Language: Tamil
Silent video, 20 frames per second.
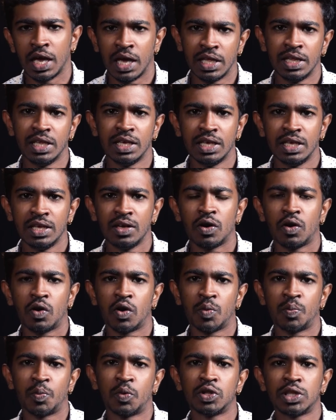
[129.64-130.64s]
இது
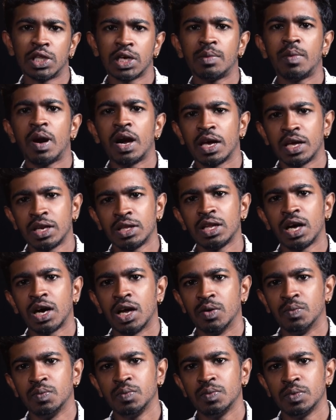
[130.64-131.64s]
ஒரு புத்தகமாக
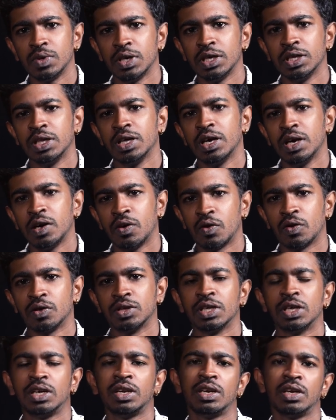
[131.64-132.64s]
இருந்தாலும் இதை
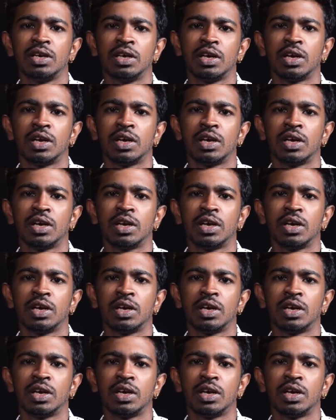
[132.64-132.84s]
ஒருத்தர்